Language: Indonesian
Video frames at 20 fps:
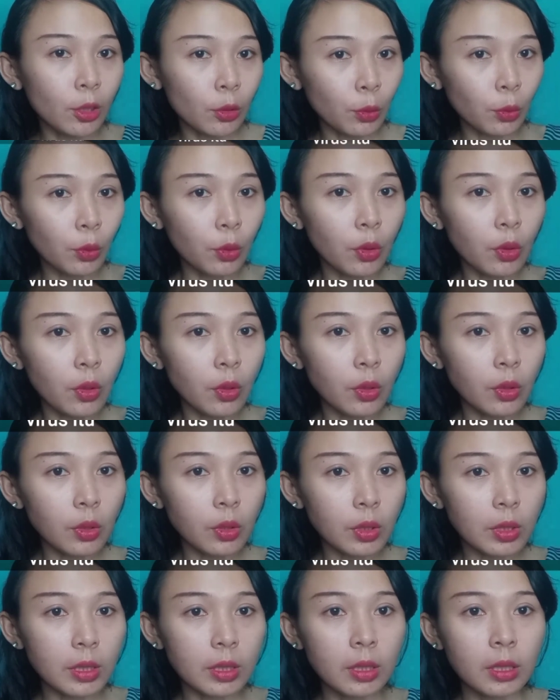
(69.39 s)
itu
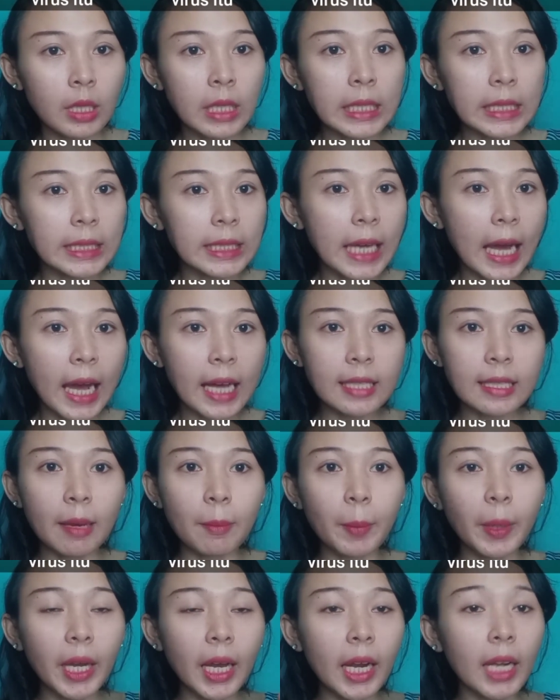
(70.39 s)
Jangan
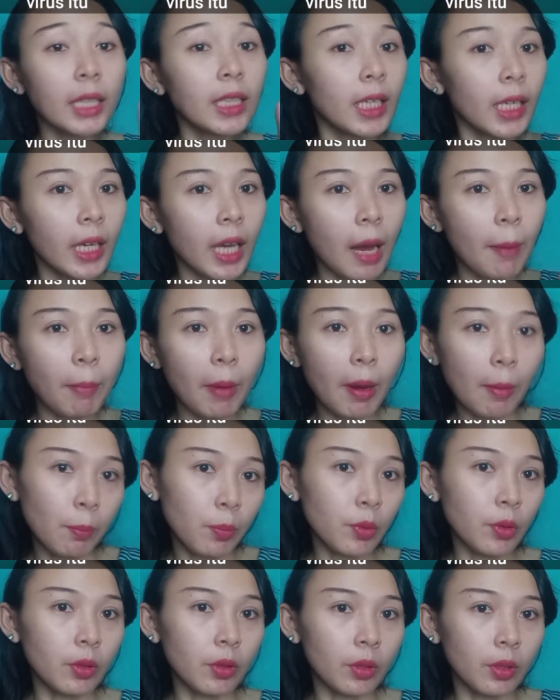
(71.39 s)
sampai kalian klik apapun.